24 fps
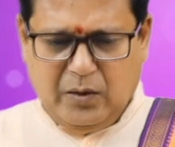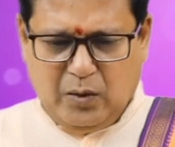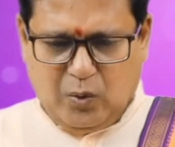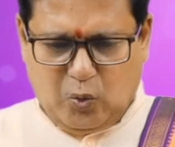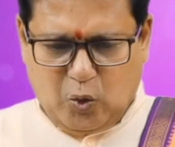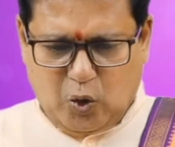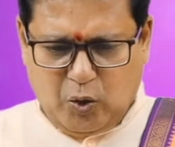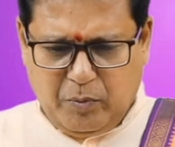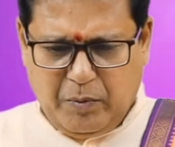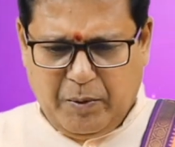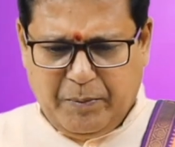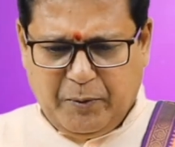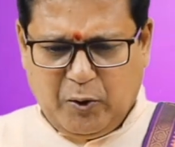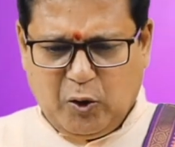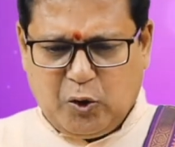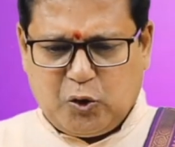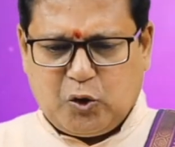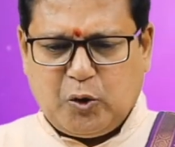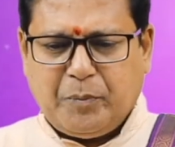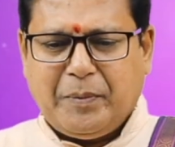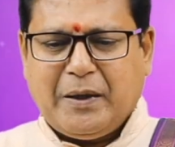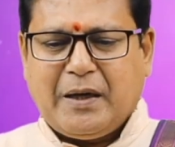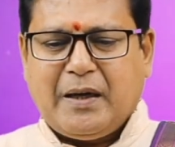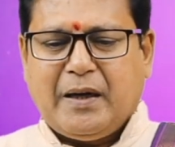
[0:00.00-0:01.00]
కుటుంబంలో
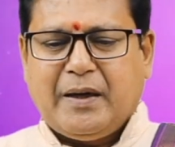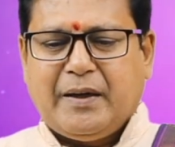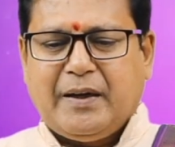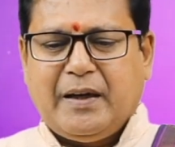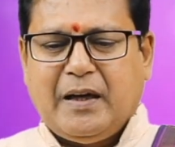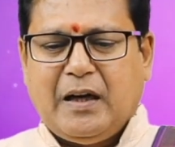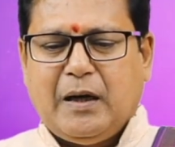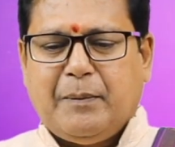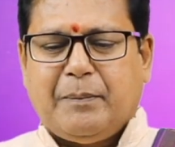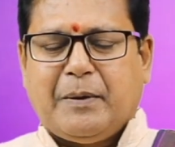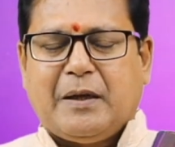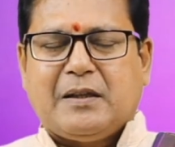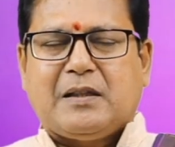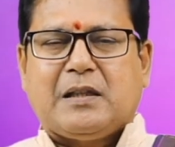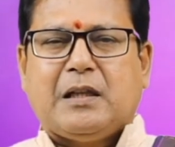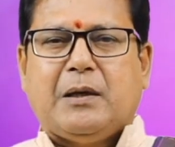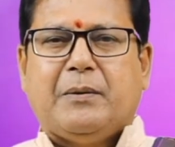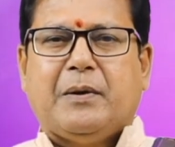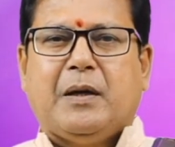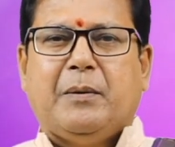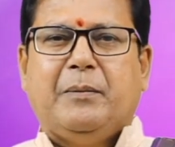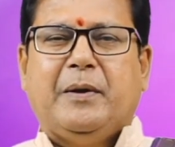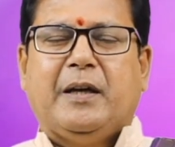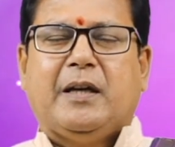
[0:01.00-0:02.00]
శుభకార్యాల
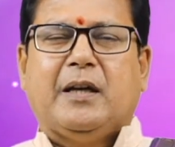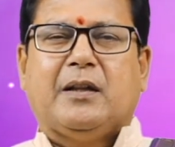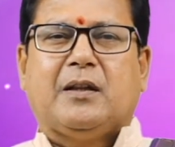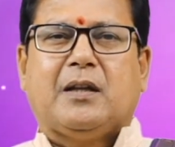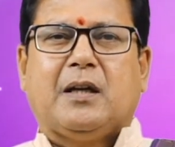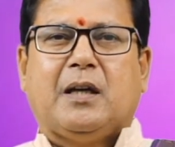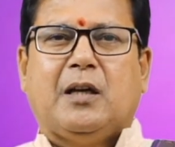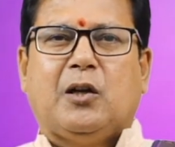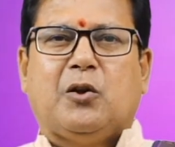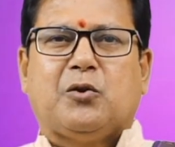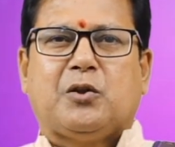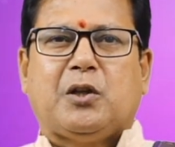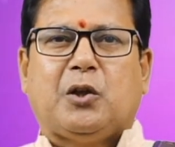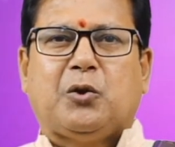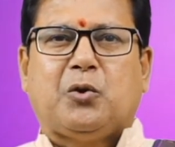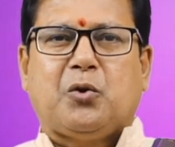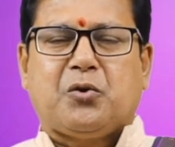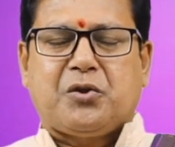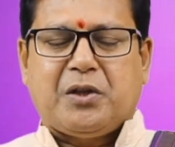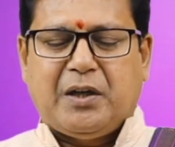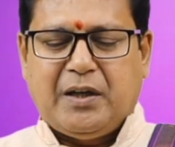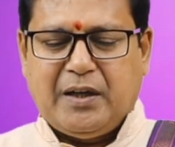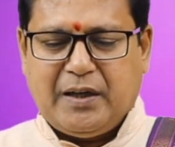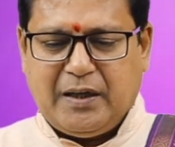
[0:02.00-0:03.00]
ప్రస్తావన మీకు ఎంతగానో
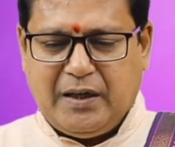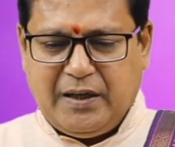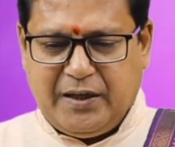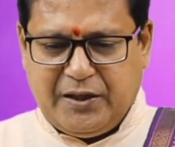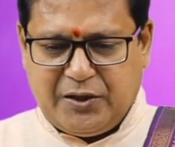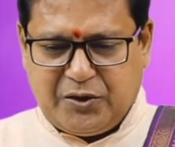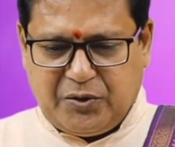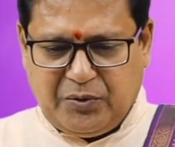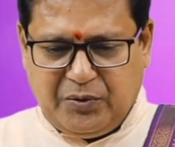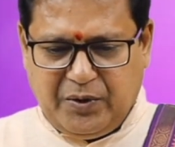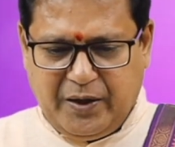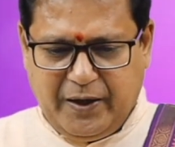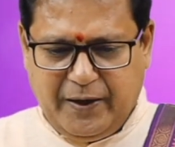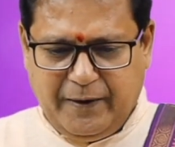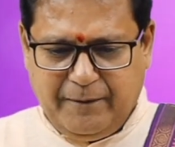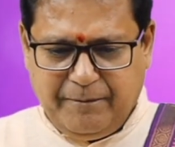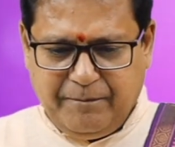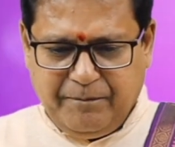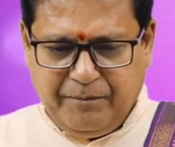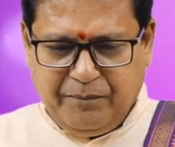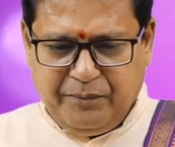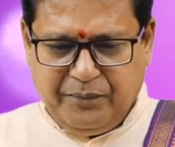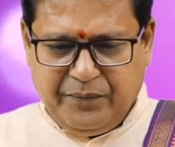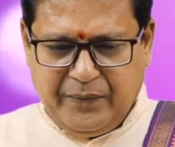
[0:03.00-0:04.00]
సంతోషాన్ని కలిగిస్తుంది
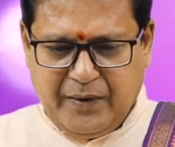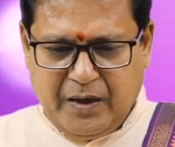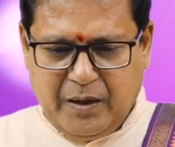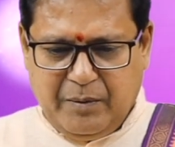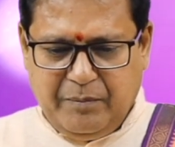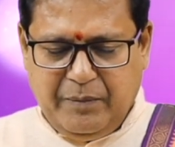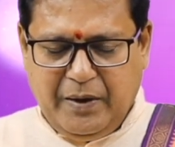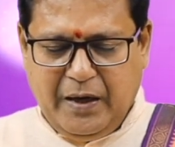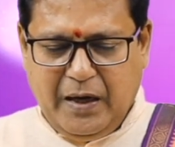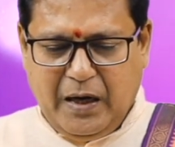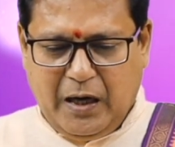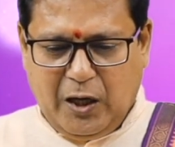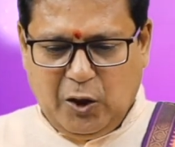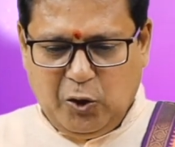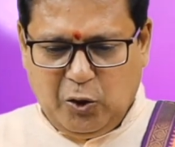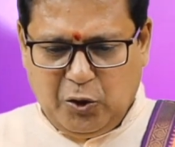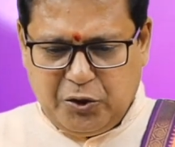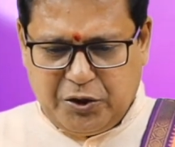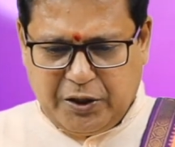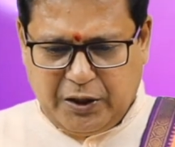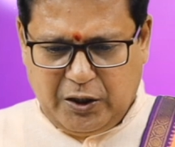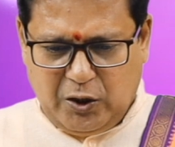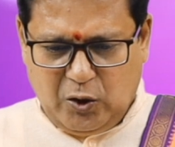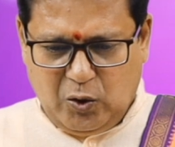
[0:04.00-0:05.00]
మీ
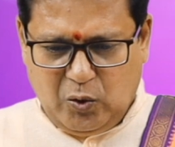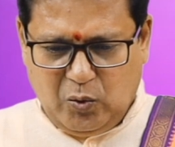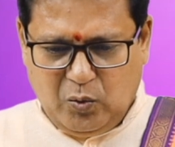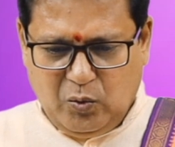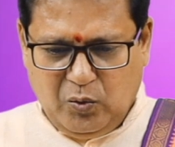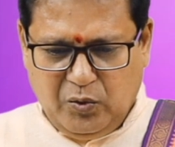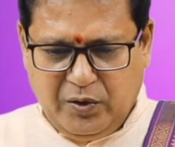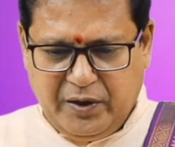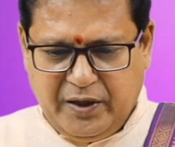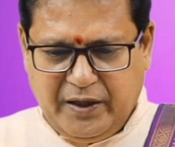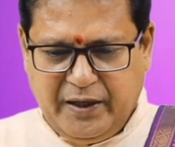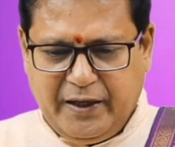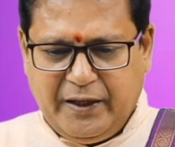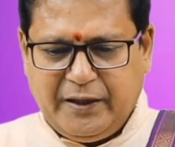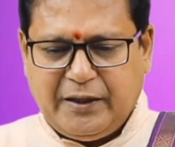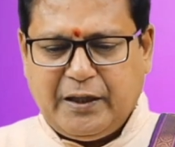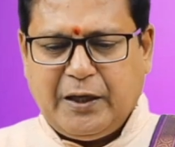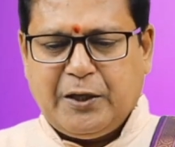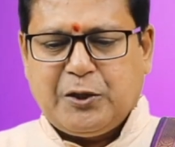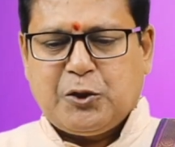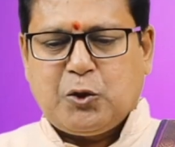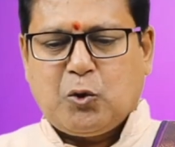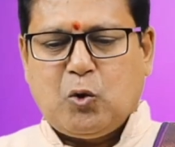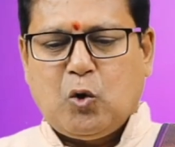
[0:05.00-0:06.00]
ఆలోచనలు
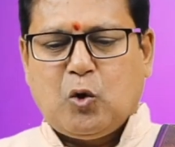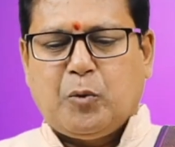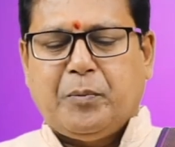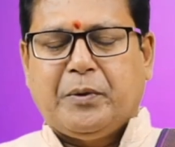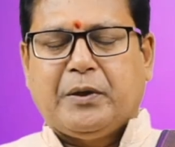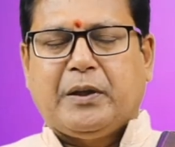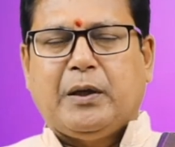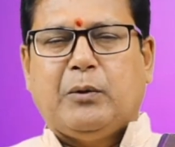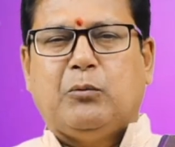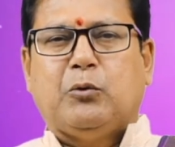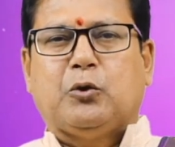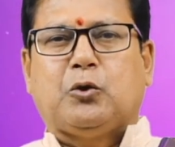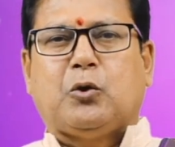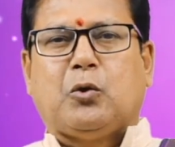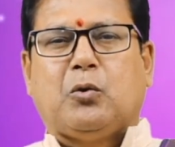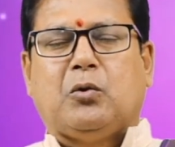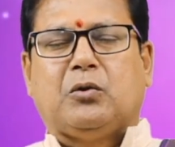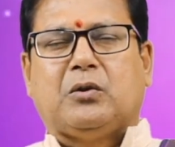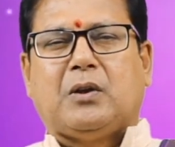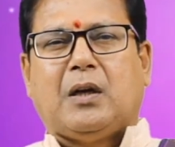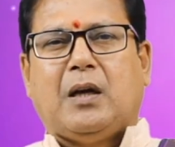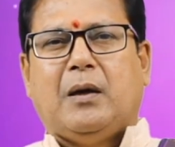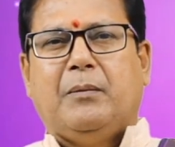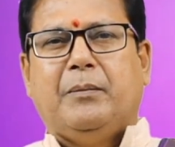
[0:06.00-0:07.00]
నియంత్రించుకోకపోతే
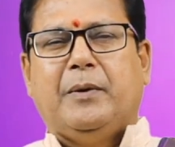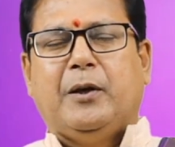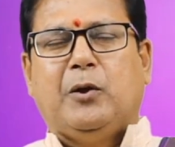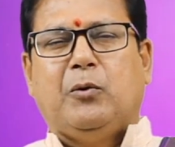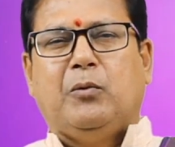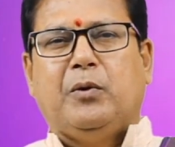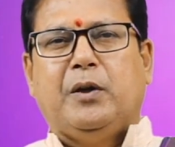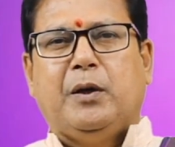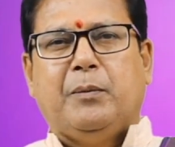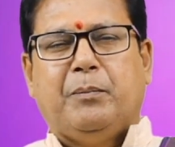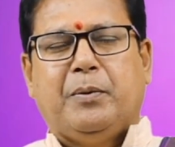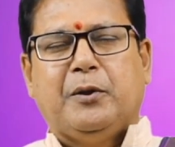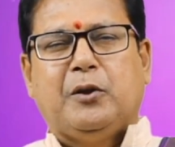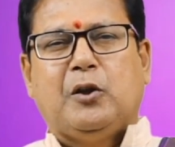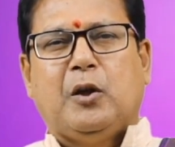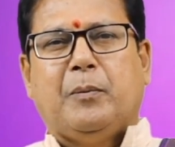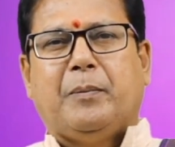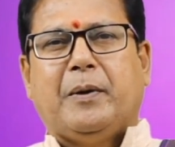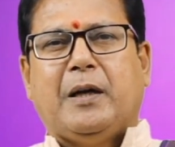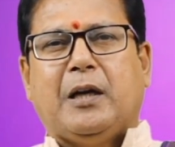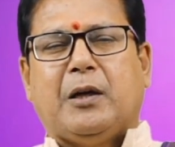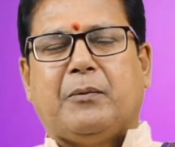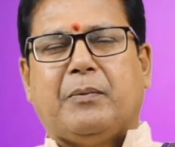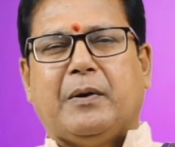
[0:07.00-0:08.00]
ఉత్తరోత్తర మీరు
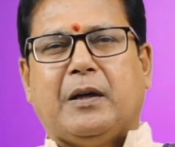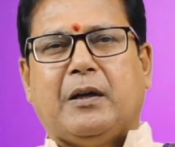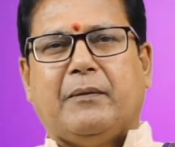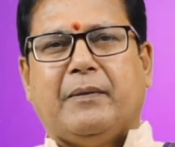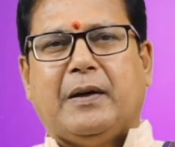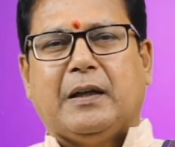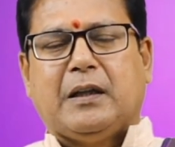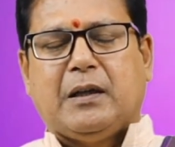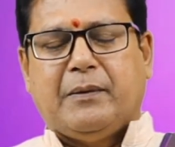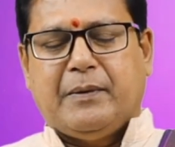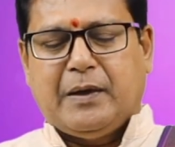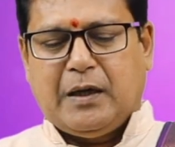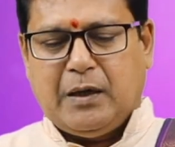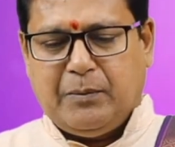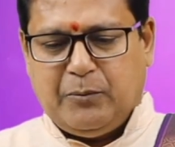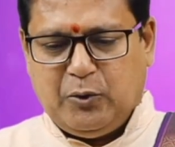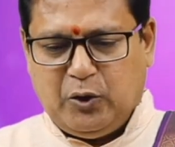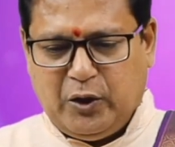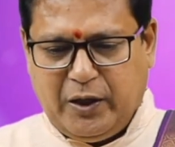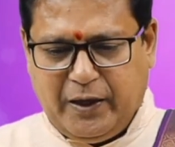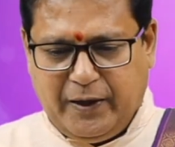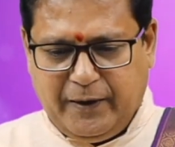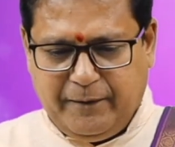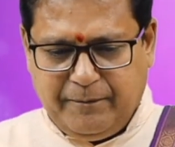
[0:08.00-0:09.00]
ఇబ్బందులు పడేటువంటి వాతావరణం
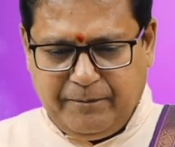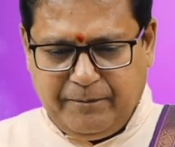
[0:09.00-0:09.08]
ఉంది